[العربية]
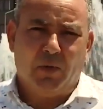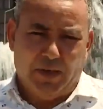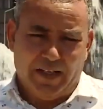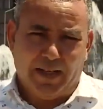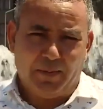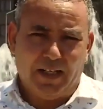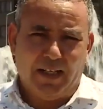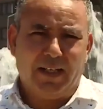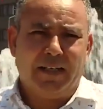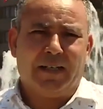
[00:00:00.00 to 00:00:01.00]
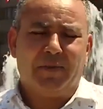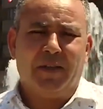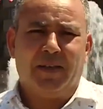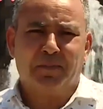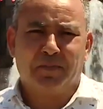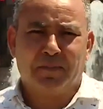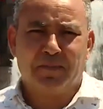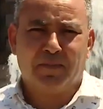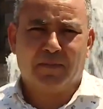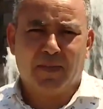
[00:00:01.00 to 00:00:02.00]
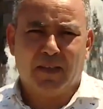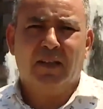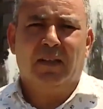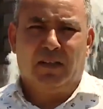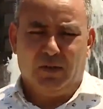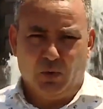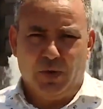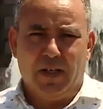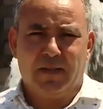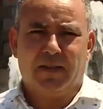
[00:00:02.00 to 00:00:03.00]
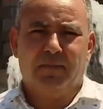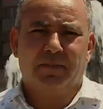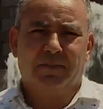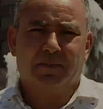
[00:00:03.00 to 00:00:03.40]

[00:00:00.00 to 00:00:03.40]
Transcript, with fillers: وليد عبد الله العربية تونس